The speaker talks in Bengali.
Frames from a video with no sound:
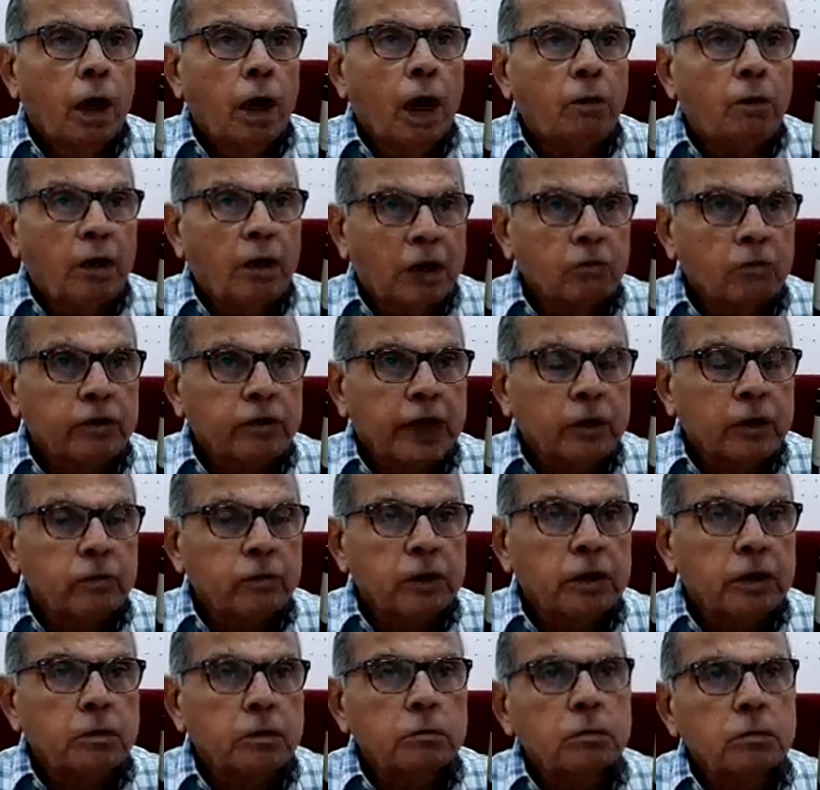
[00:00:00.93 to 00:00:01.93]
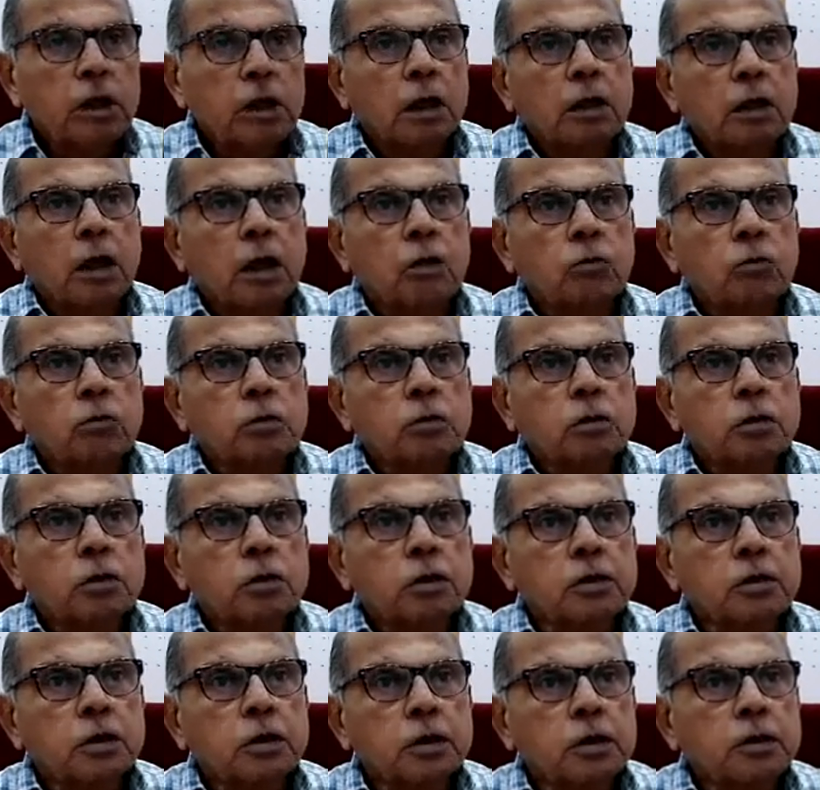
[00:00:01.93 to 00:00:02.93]
হ্যাঁ ভালো থাকবেন তার কারণ
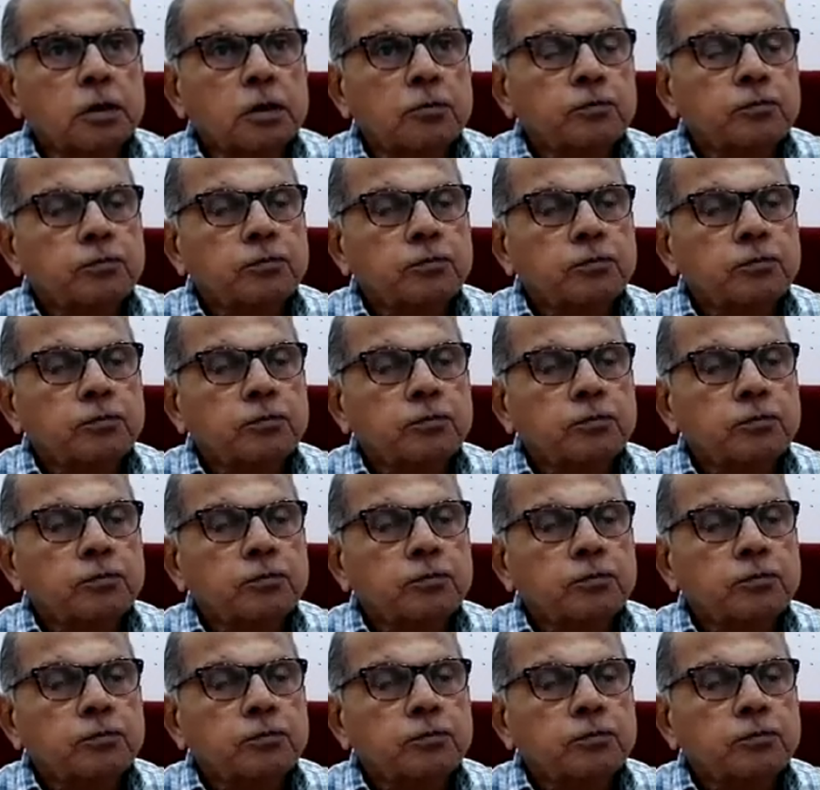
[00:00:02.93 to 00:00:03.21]
হচ্ছে যে